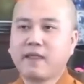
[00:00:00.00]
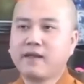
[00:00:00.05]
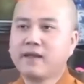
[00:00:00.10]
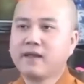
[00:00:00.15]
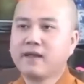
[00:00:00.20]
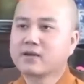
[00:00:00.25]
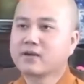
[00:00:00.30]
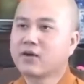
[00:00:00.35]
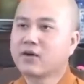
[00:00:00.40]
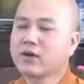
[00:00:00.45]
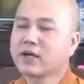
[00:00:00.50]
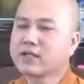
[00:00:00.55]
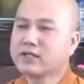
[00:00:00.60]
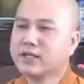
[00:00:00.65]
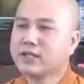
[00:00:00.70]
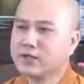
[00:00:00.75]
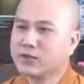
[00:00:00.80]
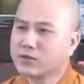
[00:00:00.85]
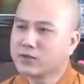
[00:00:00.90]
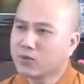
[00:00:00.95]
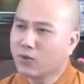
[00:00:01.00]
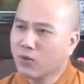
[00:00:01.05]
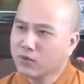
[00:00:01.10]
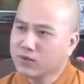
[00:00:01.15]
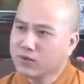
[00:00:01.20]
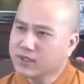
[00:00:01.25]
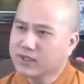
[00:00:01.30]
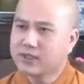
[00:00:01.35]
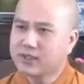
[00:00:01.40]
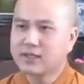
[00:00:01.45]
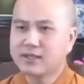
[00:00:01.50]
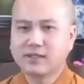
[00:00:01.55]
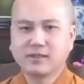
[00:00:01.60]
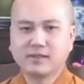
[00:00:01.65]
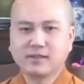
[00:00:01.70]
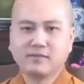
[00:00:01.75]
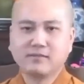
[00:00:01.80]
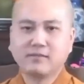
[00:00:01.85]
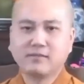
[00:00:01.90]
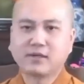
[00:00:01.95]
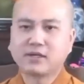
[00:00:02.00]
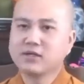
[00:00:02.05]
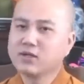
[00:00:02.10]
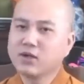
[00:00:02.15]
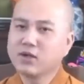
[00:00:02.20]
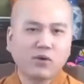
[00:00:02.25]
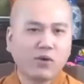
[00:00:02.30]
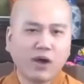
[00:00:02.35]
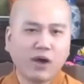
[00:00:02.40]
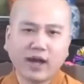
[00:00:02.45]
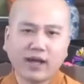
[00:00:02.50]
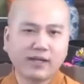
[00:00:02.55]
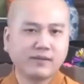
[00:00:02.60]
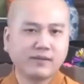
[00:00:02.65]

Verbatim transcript: có cái chuyện nó cũ rích à mà cứ nói hoài